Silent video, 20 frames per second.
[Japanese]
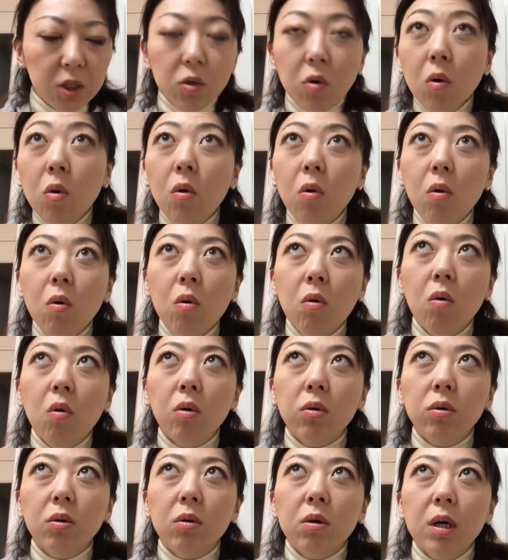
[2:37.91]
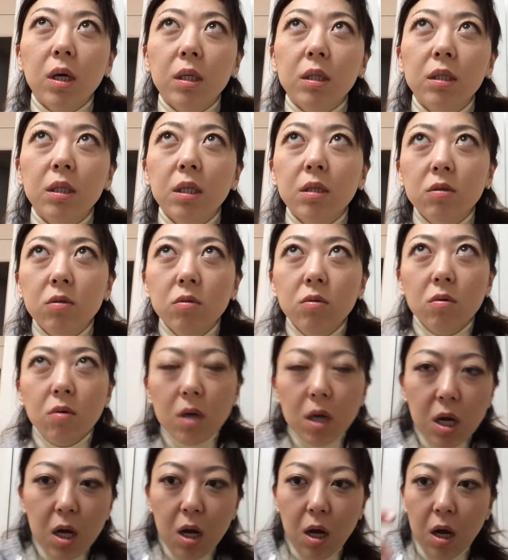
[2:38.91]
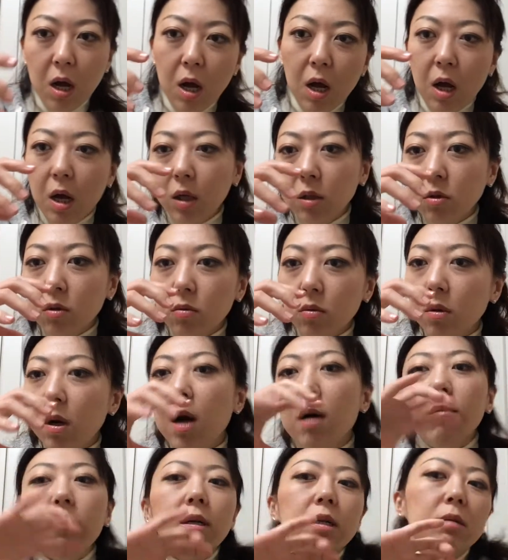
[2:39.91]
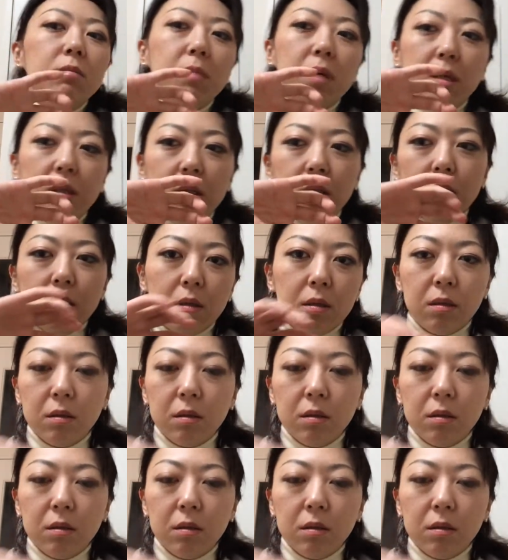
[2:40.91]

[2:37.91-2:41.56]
思考方法とかっていうのがちょっと変わります。